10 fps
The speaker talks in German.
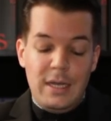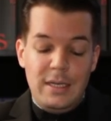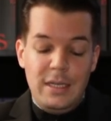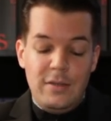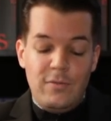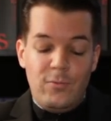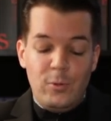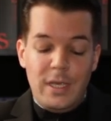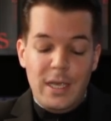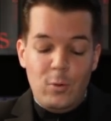Die
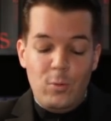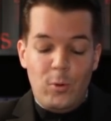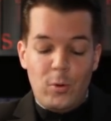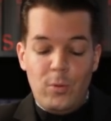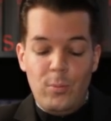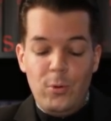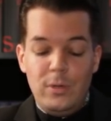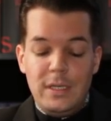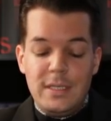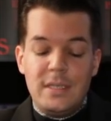
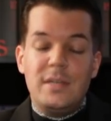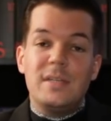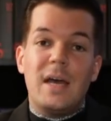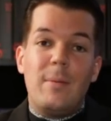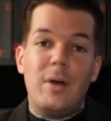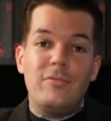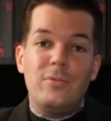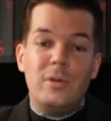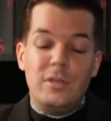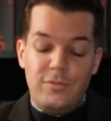Vulgärhumorkomödien sind aber
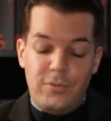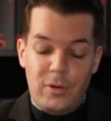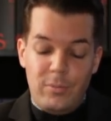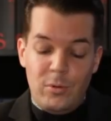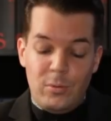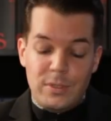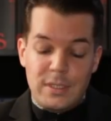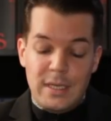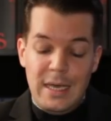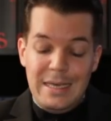völlig
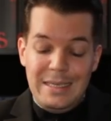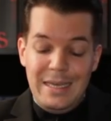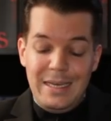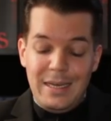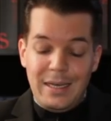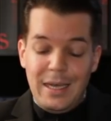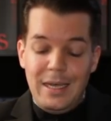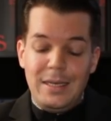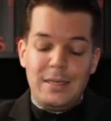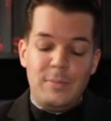formlos. Jeder
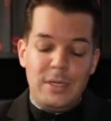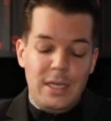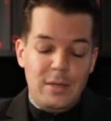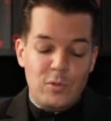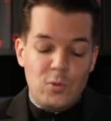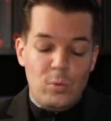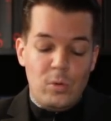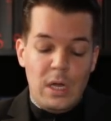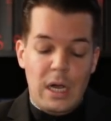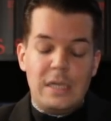redet mit jedem
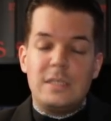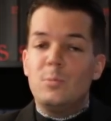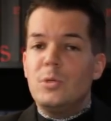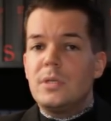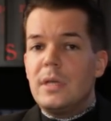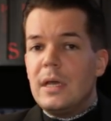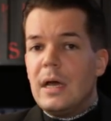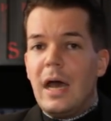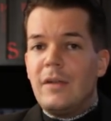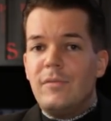so, als müsse
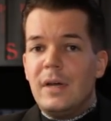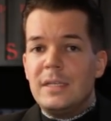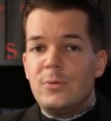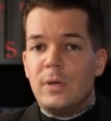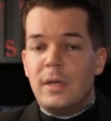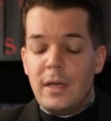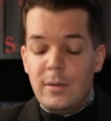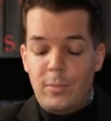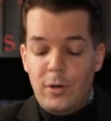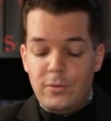er Anweisungen an
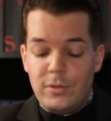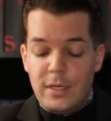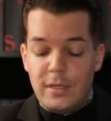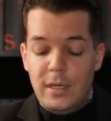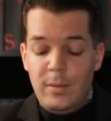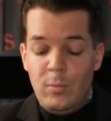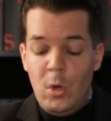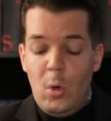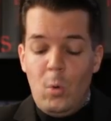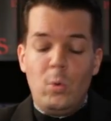einem Pornoset geben
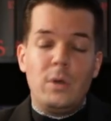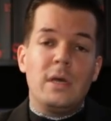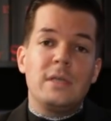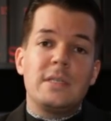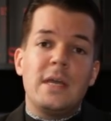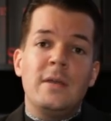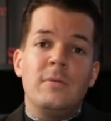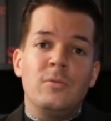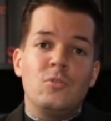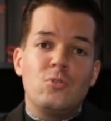oder
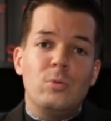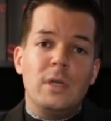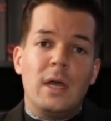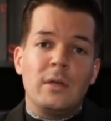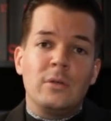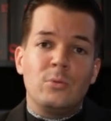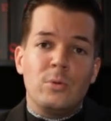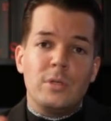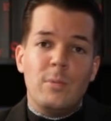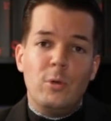seinen Stuhlgang
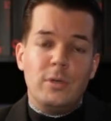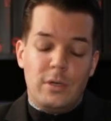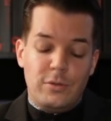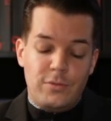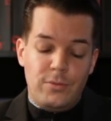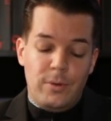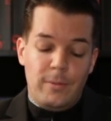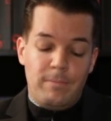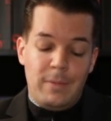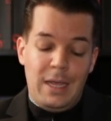durch den Mund ausführen.